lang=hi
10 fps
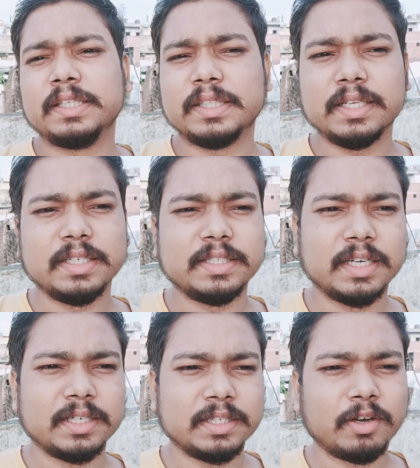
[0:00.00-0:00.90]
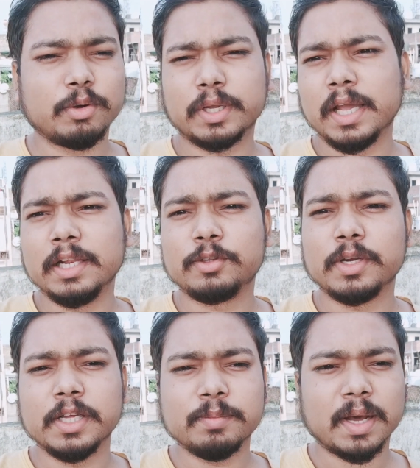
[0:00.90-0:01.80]
चलते नीचे वो
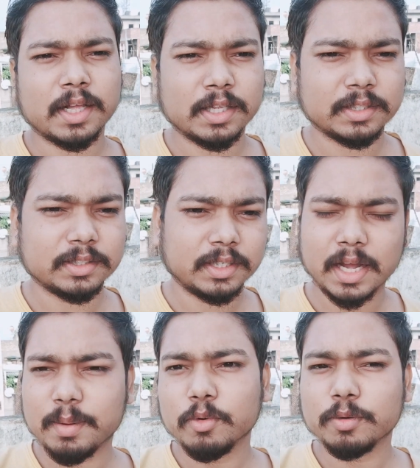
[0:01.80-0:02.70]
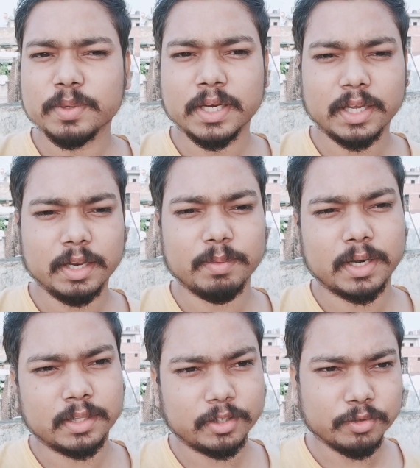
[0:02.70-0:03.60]
खेल तो नहीं पा रहा था अच्छे से हम लोग भी नहीं
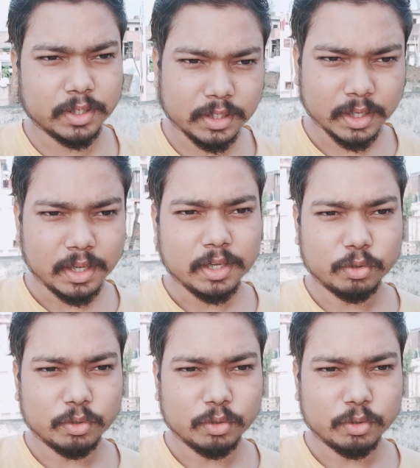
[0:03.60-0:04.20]
खेल पा रहे थे क्योंकि